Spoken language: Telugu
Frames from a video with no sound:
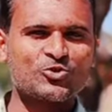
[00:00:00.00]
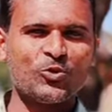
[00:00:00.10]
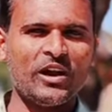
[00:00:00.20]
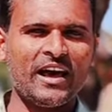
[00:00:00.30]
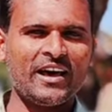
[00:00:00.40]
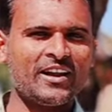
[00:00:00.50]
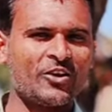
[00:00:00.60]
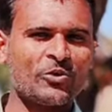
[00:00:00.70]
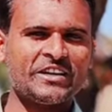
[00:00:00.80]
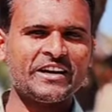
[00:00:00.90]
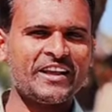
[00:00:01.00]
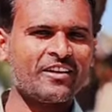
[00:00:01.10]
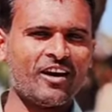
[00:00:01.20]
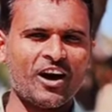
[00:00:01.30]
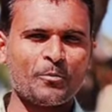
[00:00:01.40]
సోలార్
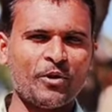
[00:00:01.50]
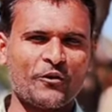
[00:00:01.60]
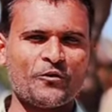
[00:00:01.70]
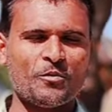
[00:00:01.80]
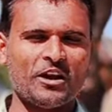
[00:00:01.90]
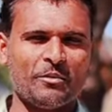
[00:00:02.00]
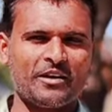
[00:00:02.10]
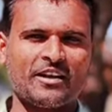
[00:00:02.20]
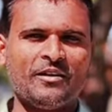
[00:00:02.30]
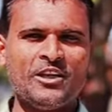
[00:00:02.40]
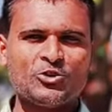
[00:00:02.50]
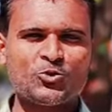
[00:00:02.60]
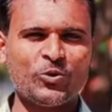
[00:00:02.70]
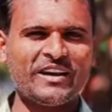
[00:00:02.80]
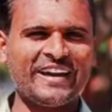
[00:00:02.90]
రొటేటింగ్ కార్ పర్ఫ్యూమ్ అనమాట
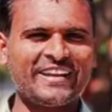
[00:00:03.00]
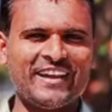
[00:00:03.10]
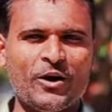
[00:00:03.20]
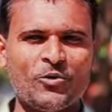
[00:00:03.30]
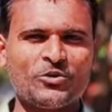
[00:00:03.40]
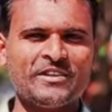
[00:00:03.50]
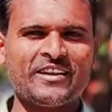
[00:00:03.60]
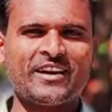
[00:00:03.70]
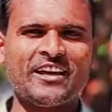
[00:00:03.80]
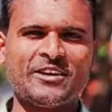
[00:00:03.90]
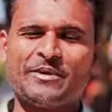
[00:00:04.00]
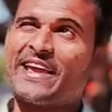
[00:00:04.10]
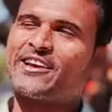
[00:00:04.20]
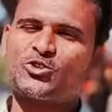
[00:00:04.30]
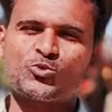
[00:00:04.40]
చూడ్డానికి ఇలా ఉంటుంది కానీ
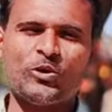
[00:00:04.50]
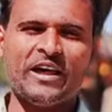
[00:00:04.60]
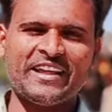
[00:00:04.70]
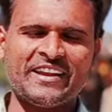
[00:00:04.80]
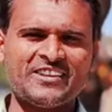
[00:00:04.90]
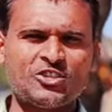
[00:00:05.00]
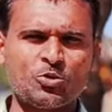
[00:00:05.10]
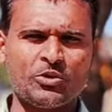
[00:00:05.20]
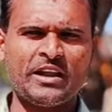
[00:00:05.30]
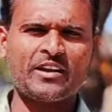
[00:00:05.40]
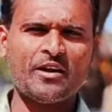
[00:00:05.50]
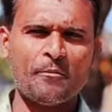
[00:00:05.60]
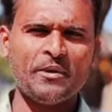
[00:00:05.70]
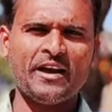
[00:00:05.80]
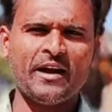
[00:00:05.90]
మన యొక్క సోలార్ ఎనర్జీతోనే
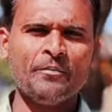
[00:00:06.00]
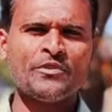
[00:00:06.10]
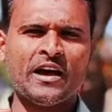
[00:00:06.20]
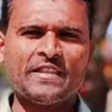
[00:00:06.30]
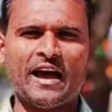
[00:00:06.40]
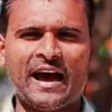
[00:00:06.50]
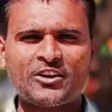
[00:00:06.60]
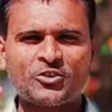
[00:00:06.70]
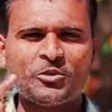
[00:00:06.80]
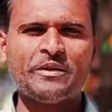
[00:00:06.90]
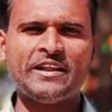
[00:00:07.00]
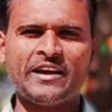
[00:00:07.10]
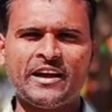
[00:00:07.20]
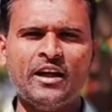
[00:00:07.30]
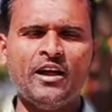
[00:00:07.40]
కంప్లీట్గా అది
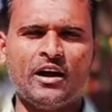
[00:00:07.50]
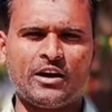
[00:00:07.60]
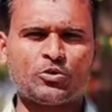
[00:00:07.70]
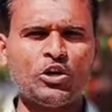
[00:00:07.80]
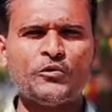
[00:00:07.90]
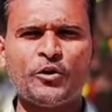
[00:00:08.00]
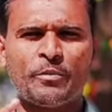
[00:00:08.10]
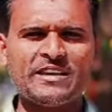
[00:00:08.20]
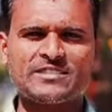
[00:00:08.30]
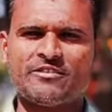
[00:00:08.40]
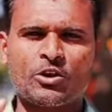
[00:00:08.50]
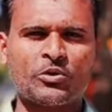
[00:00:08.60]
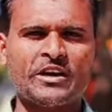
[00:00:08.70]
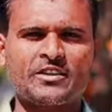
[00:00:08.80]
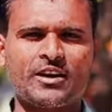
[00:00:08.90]
ఆటోమేటిక్గా ఆ ట్వంటీ ఫోర్ బై సెవెన్
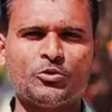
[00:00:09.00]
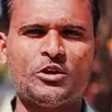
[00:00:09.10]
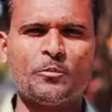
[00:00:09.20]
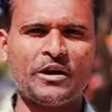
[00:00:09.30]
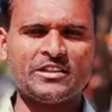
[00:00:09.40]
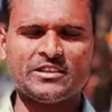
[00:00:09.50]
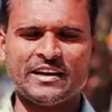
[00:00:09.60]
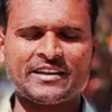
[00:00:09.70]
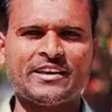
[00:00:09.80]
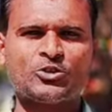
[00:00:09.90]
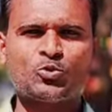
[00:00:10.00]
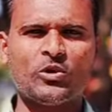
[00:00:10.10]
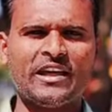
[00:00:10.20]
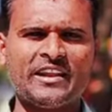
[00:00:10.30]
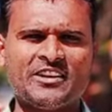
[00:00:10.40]
రొటేట్ కాదు ఎప్పుడైతే దానికి
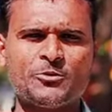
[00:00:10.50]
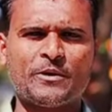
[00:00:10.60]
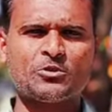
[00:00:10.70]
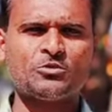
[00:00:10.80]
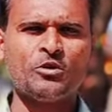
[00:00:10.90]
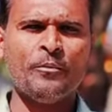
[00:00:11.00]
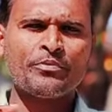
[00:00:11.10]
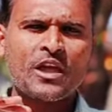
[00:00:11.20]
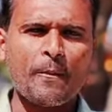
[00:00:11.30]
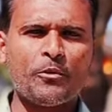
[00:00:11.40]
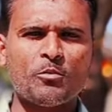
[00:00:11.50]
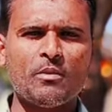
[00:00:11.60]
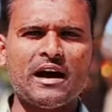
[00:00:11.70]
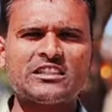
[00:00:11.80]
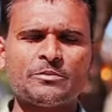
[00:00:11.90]
సోలార్ ఎనర్జీ పడుతుందో అప్పుడు
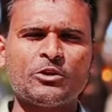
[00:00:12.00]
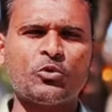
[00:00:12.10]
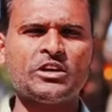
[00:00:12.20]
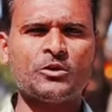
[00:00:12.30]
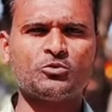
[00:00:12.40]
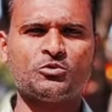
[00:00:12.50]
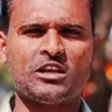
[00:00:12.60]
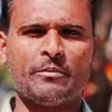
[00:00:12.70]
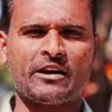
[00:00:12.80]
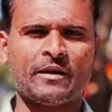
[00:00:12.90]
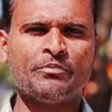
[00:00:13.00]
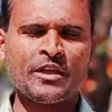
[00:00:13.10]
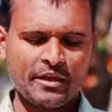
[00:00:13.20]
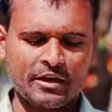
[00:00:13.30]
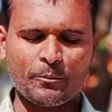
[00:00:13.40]
మాత్రమే రొటేట్ అవుతుంది అనమాట
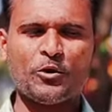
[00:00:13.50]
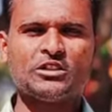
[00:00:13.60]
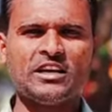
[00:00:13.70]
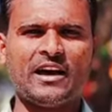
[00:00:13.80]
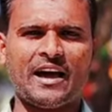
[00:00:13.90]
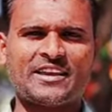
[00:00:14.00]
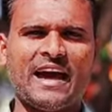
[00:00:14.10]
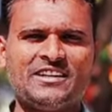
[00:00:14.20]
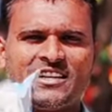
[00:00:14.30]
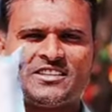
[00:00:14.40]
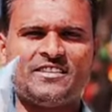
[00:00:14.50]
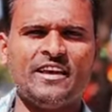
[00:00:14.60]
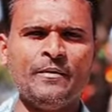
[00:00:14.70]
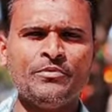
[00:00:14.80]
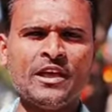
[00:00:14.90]
ఇకపోతే ఆ గ్యాడ్జెట్
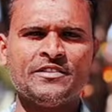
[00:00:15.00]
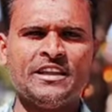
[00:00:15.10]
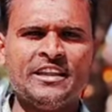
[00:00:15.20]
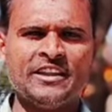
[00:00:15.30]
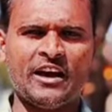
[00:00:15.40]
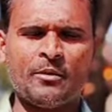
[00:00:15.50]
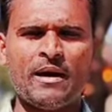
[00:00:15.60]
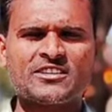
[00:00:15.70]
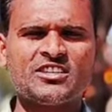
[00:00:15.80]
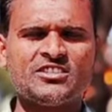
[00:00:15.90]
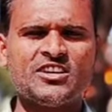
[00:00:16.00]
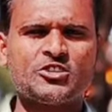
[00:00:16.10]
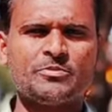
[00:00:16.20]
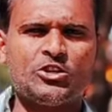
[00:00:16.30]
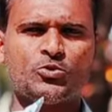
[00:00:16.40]
ఇదే దీన్ని నేను అన్బాక్సింగ్
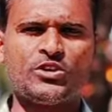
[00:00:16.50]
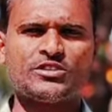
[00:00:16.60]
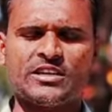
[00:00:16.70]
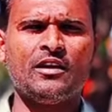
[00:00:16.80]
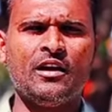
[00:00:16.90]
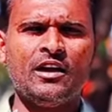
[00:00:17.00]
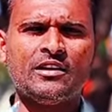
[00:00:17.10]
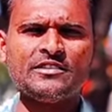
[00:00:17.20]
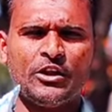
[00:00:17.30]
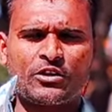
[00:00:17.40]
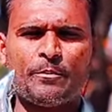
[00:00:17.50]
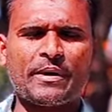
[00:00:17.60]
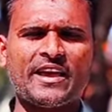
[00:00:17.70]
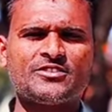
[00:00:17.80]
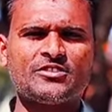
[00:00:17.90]
చేసి మరి చూసి దీని యొక్క
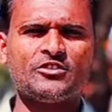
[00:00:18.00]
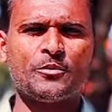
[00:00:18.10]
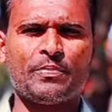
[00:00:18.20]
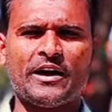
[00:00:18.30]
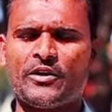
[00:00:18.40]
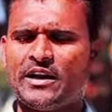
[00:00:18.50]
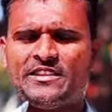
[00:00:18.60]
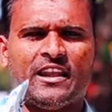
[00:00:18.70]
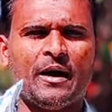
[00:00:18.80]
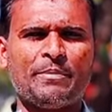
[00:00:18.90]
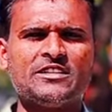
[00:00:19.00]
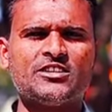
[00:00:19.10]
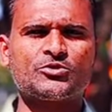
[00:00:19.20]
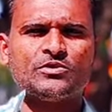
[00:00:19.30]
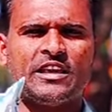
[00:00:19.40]
ప్రైస్ దీంతో పాటుగా ఇది ఎలా
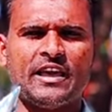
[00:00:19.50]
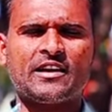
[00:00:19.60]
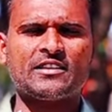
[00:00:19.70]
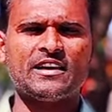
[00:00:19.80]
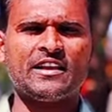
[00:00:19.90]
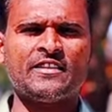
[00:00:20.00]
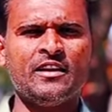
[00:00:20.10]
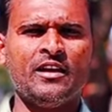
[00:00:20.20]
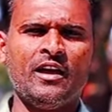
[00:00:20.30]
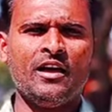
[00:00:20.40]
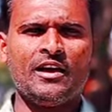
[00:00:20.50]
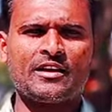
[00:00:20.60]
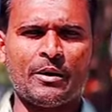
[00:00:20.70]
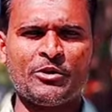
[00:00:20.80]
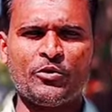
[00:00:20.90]
పనిచేస్తుంది ఏం కథ అనేది
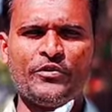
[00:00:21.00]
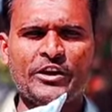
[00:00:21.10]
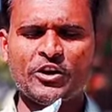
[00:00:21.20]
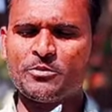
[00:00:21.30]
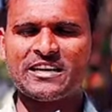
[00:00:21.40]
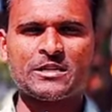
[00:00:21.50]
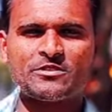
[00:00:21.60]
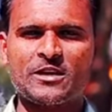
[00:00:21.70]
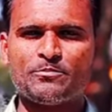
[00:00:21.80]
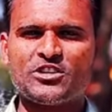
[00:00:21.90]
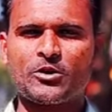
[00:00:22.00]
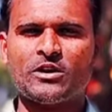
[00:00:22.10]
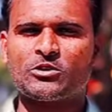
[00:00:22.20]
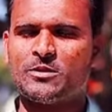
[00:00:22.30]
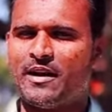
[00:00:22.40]
ఇక మీరు వీడియోని మాత్రం స్కిప్
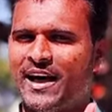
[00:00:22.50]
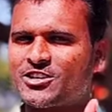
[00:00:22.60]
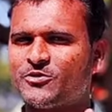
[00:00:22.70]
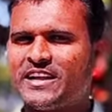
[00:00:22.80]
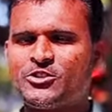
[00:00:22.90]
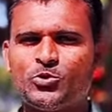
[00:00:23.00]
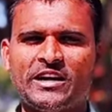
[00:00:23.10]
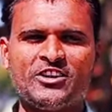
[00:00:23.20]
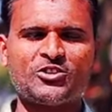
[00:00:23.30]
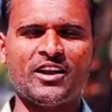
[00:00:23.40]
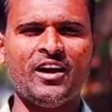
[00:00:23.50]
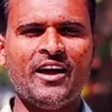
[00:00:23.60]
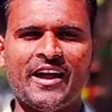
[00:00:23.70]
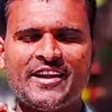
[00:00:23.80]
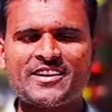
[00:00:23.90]
చేయకుండా కొంచెం లాస్ట్ వరకు చూడండి చాలా
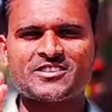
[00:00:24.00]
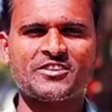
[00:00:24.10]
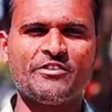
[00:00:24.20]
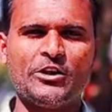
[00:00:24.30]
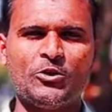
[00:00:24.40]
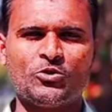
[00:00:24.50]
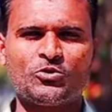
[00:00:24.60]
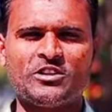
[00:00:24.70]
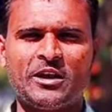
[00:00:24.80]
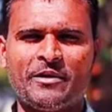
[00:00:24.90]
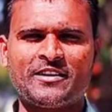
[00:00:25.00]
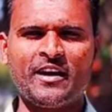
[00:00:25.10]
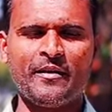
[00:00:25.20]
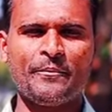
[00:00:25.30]
ఇంట్రెస్టింగ్ వీడియో అనమాట